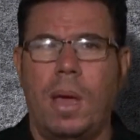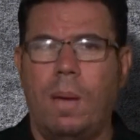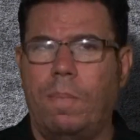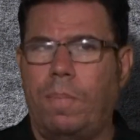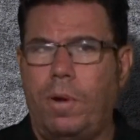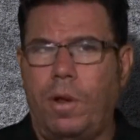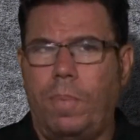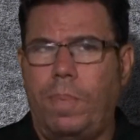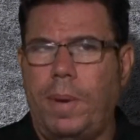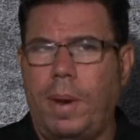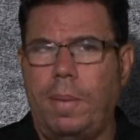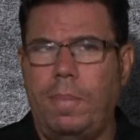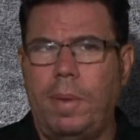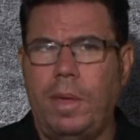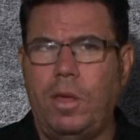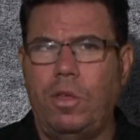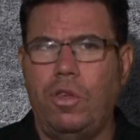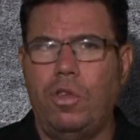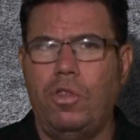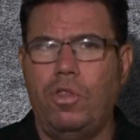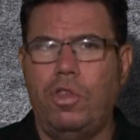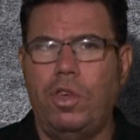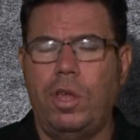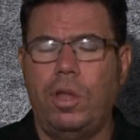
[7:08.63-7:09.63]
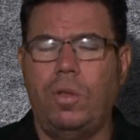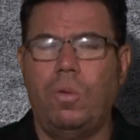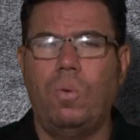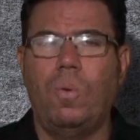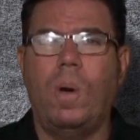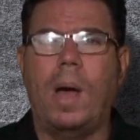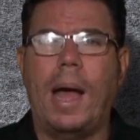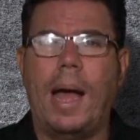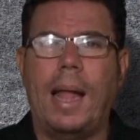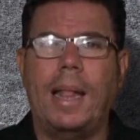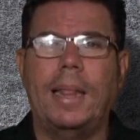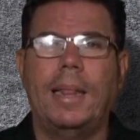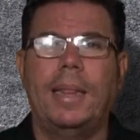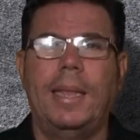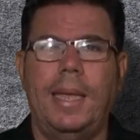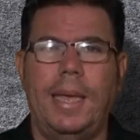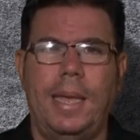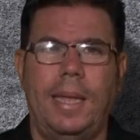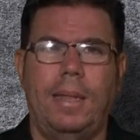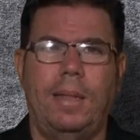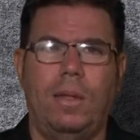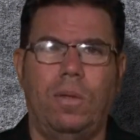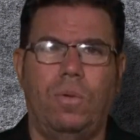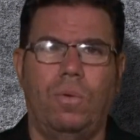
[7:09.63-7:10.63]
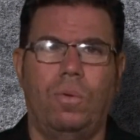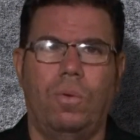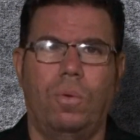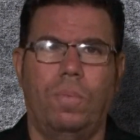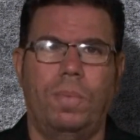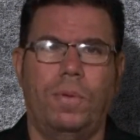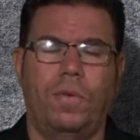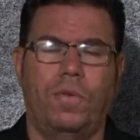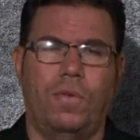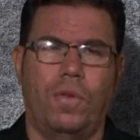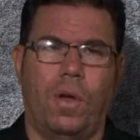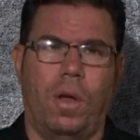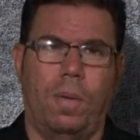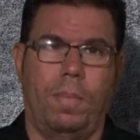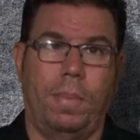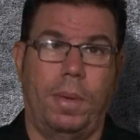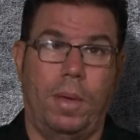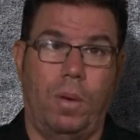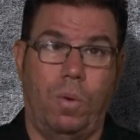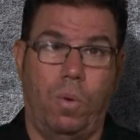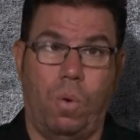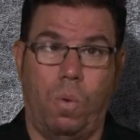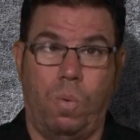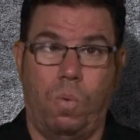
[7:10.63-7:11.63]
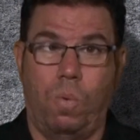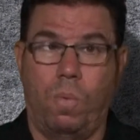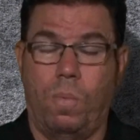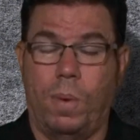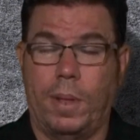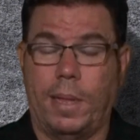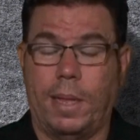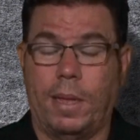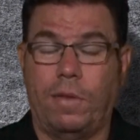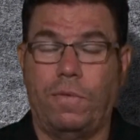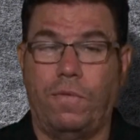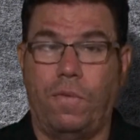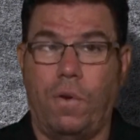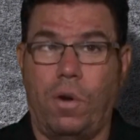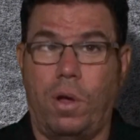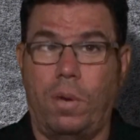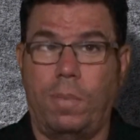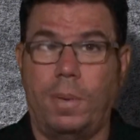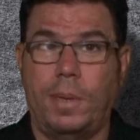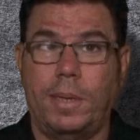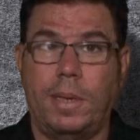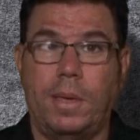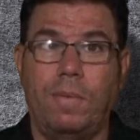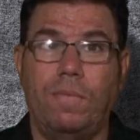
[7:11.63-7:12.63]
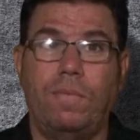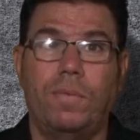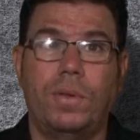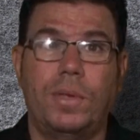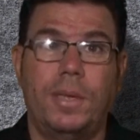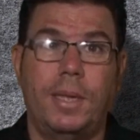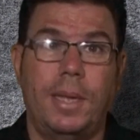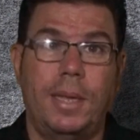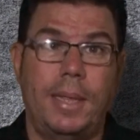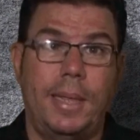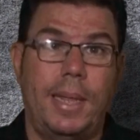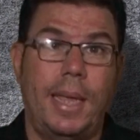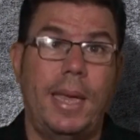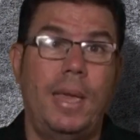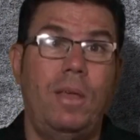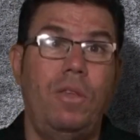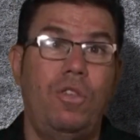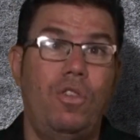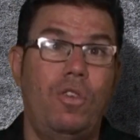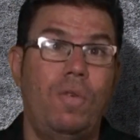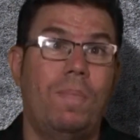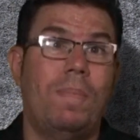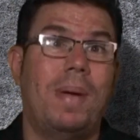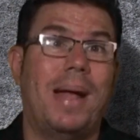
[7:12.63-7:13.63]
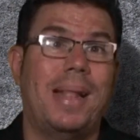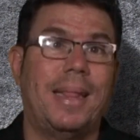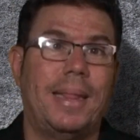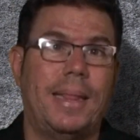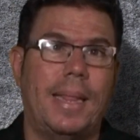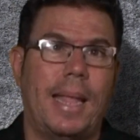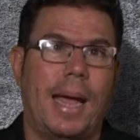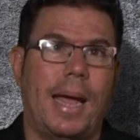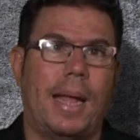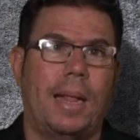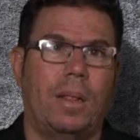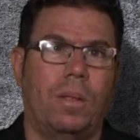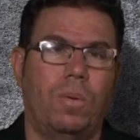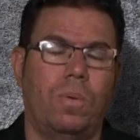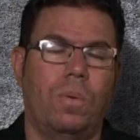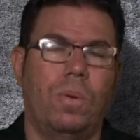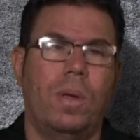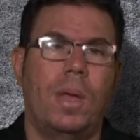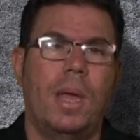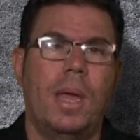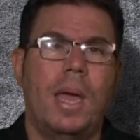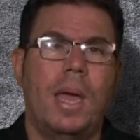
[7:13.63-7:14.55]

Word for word: propriamente dito, à lenda do lobisomem, como uma das formas que você tem de matá-lo.